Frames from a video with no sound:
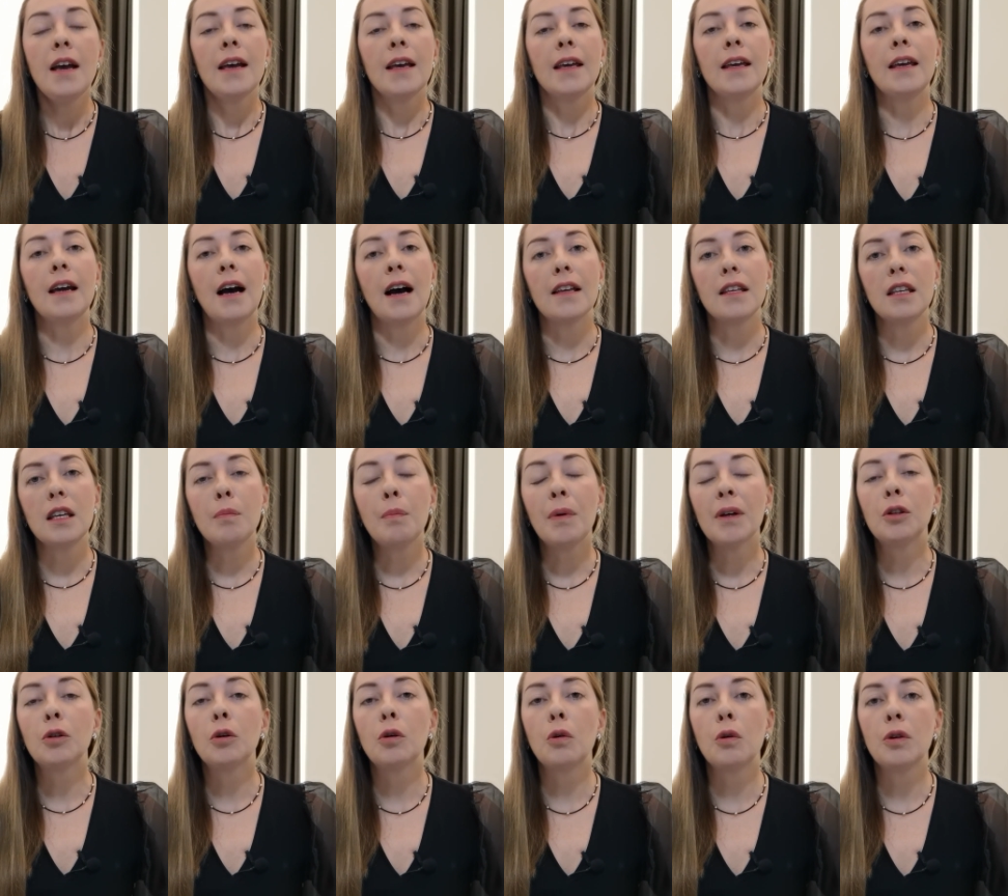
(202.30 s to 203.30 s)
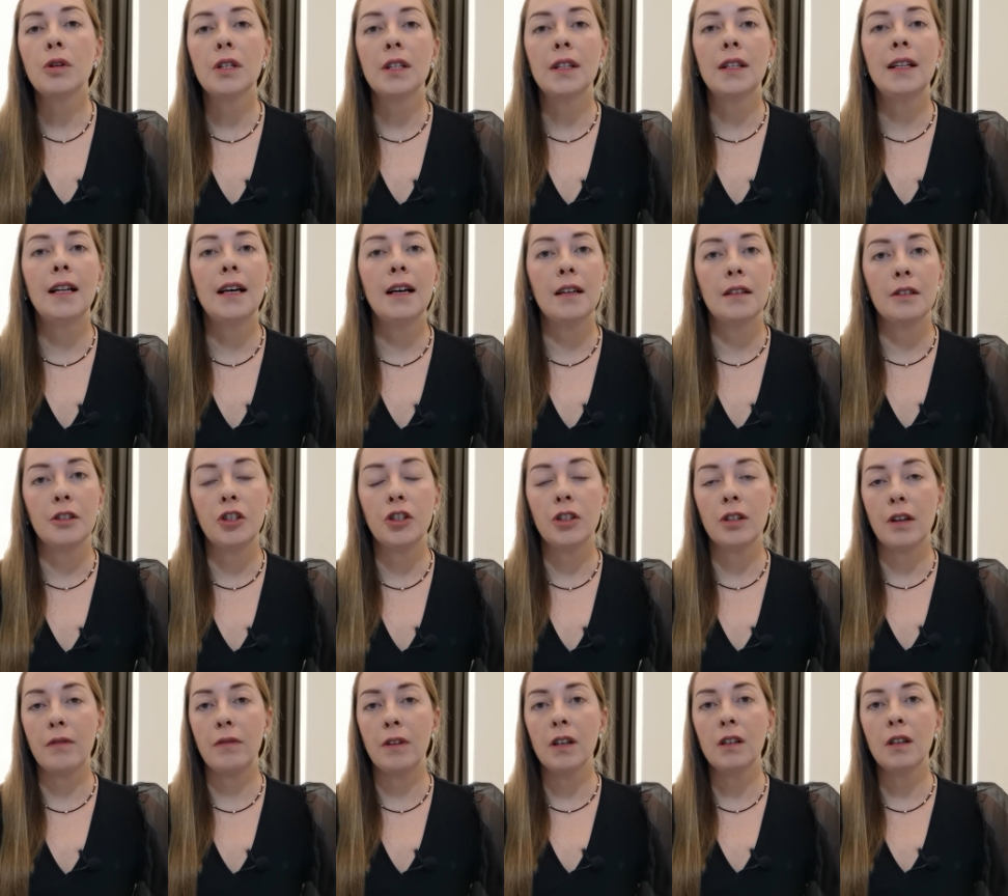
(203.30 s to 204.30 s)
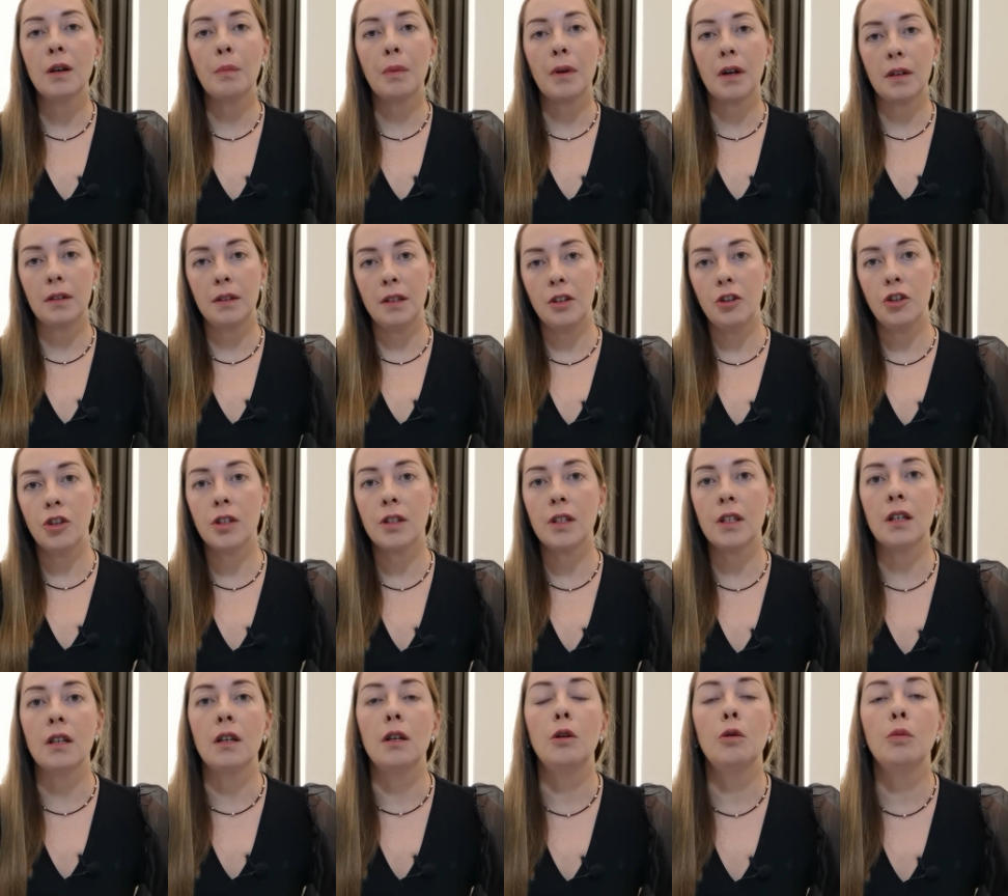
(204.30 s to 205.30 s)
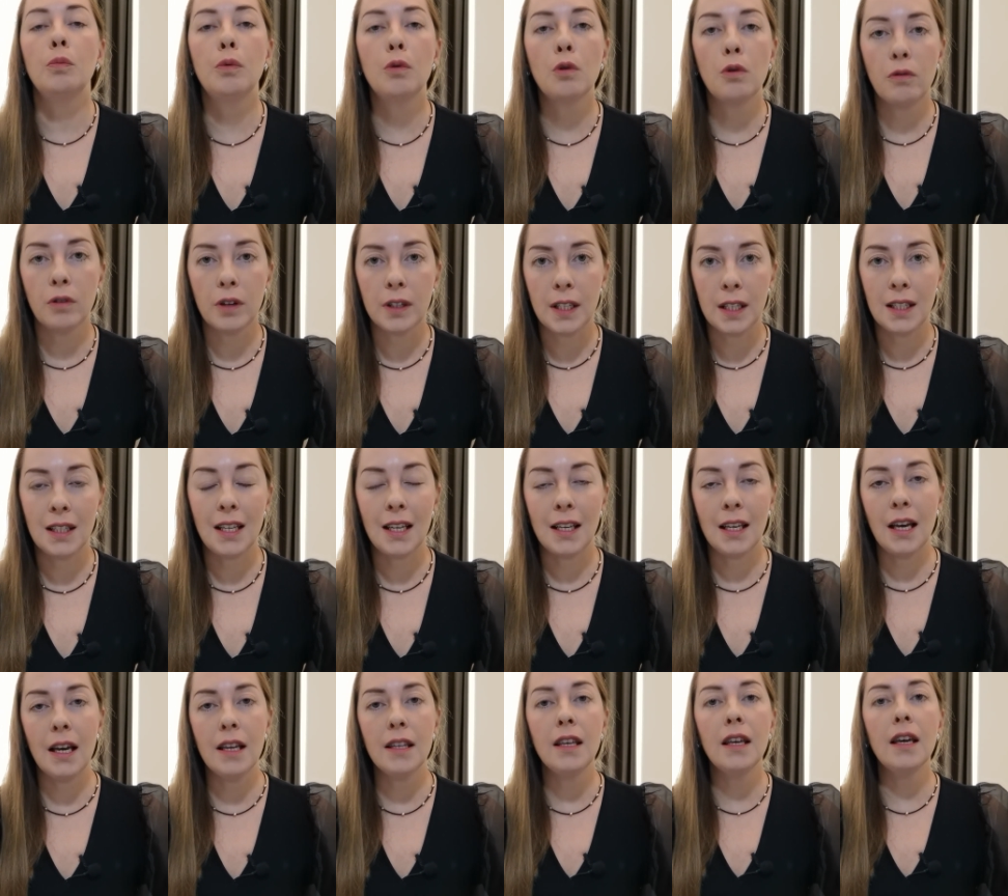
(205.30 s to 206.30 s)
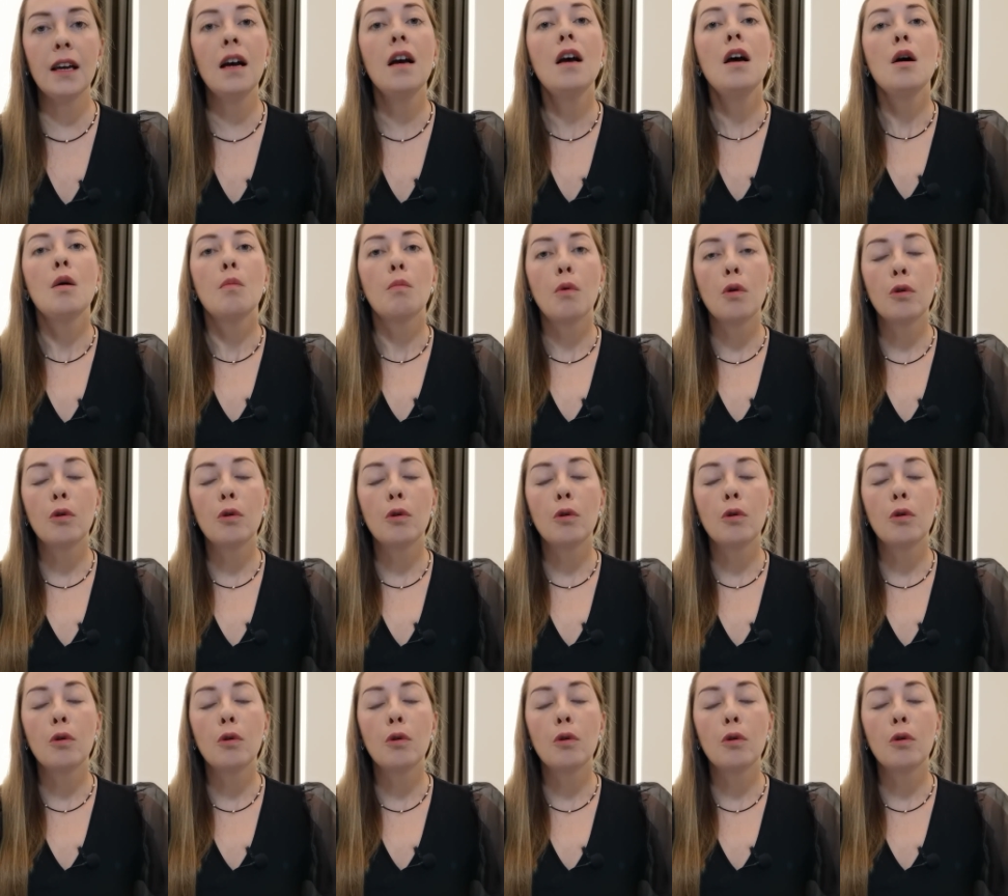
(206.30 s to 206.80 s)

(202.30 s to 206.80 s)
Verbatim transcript: и они подходят для человека практически любого состояния,